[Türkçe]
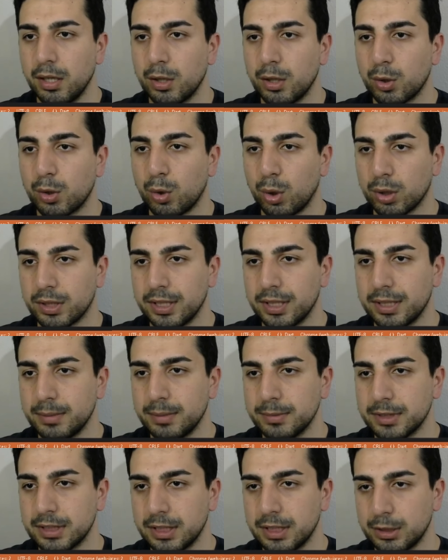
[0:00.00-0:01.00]

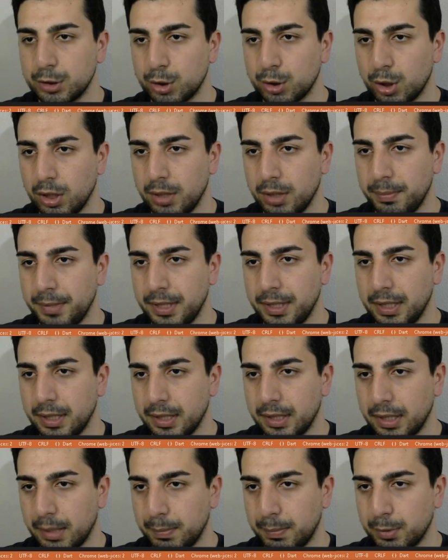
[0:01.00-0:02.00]
Kodlarımızda şöyle bir
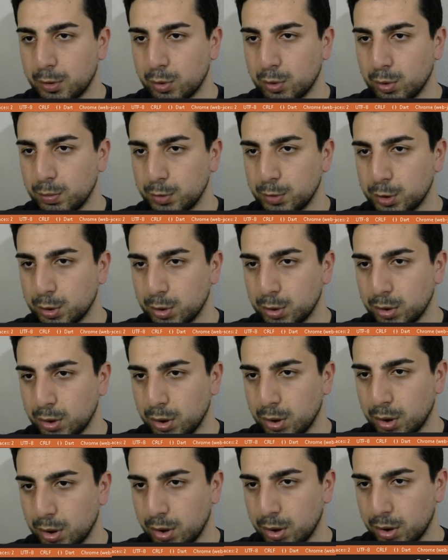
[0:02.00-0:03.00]
yapı kurmuştuk.
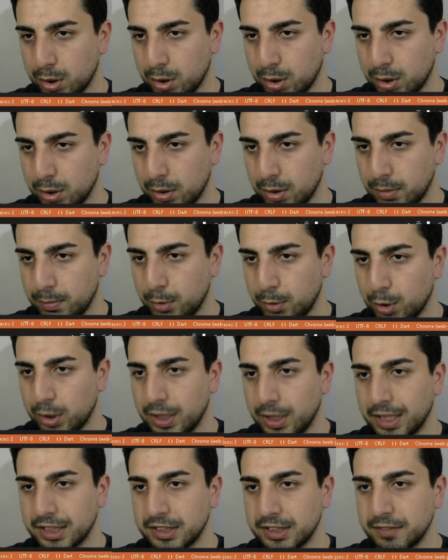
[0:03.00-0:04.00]

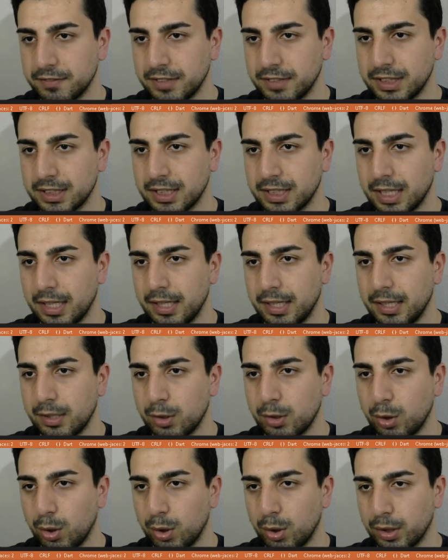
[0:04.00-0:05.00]
Production vesaire
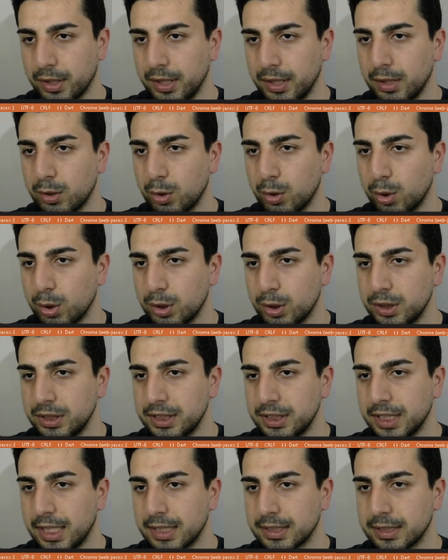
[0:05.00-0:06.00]
core diye. Core'un
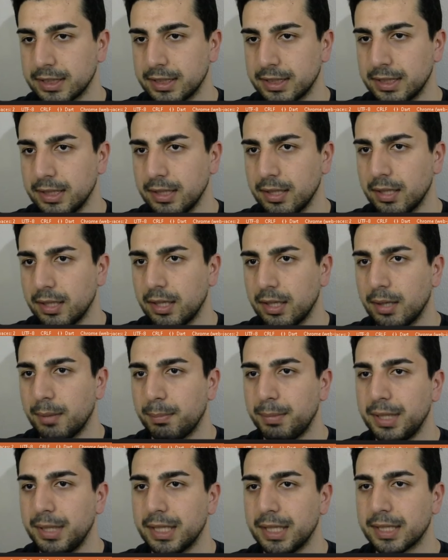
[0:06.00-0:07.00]
içerisine
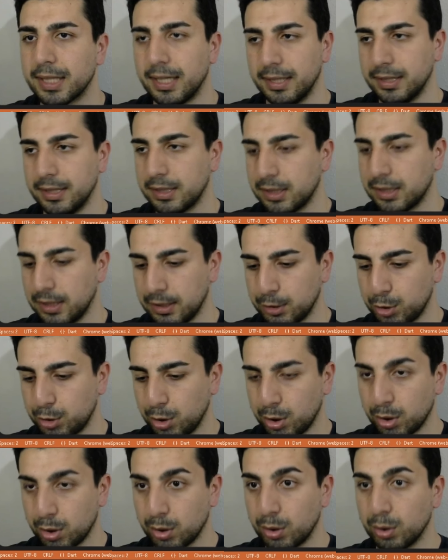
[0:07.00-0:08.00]
bir tane
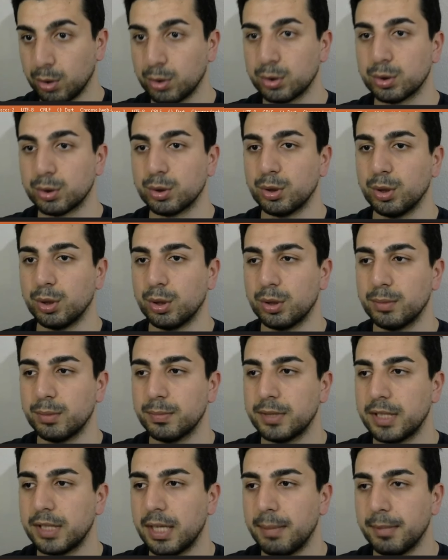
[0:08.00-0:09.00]
klasör oluşturuyorum.
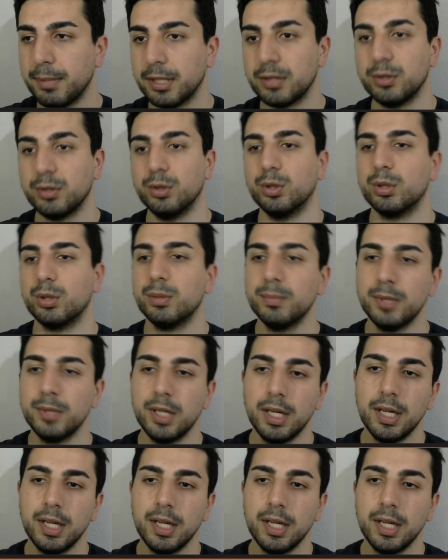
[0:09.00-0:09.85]
Tema diyorum.